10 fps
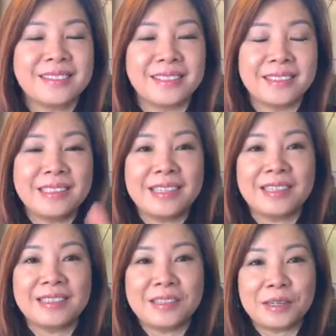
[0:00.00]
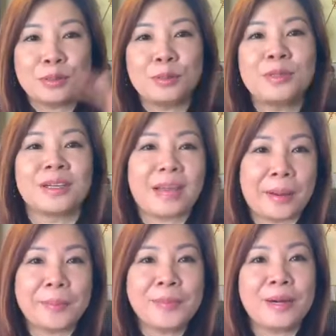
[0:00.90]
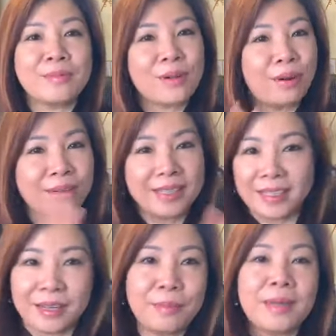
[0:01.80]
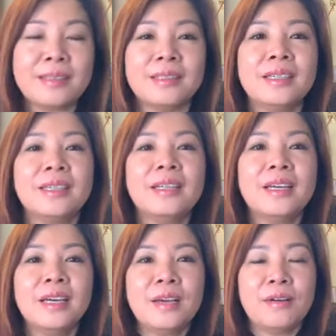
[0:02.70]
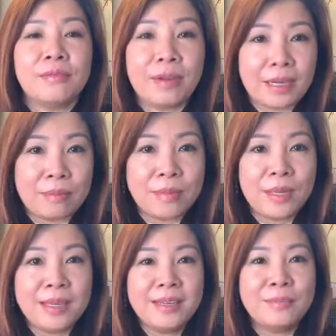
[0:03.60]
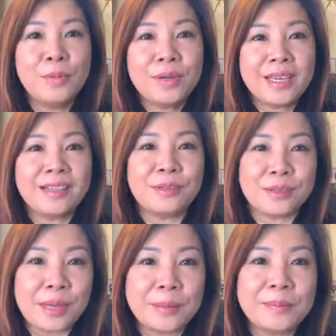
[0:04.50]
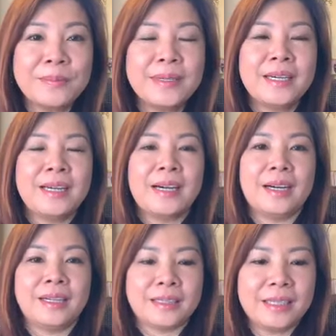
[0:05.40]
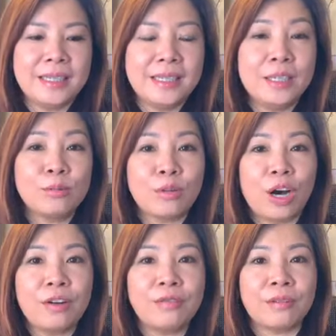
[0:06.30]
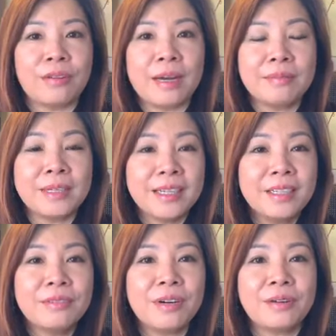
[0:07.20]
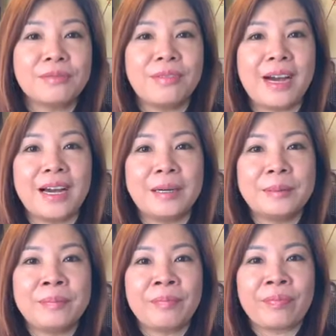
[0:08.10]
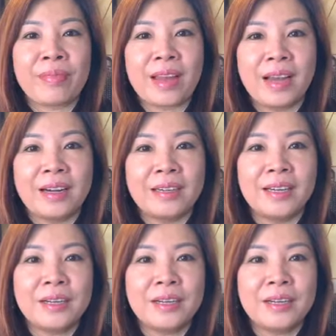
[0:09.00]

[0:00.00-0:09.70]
từ ở trên rơi xuống vực thẳm không còn gì để mất nữa hết và thậm chí muốn chết cho xong à, thì lúc đó Phật pháp đến với Vân và à,